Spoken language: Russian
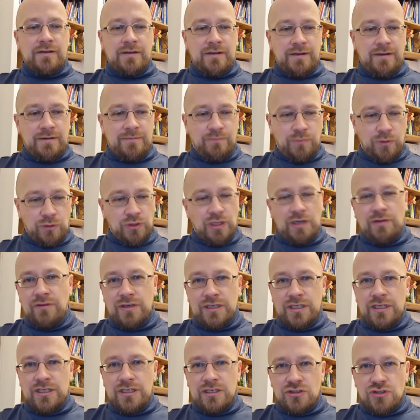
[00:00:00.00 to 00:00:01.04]
А про
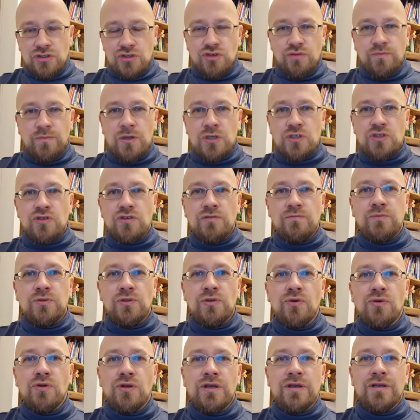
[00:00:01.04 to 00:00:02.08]
навыки есть еще большой
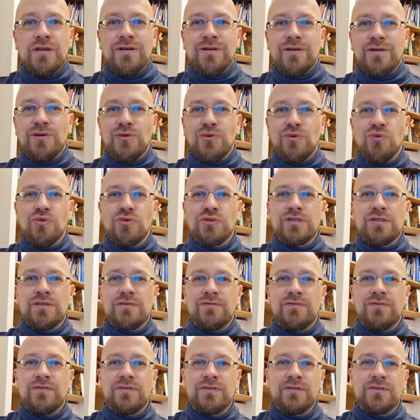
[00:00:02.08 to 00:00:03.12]
блок а,
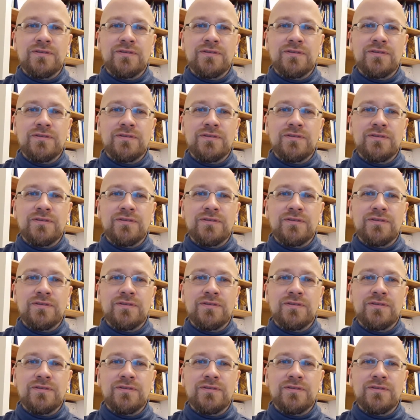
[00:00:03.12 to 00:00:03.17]
курсов,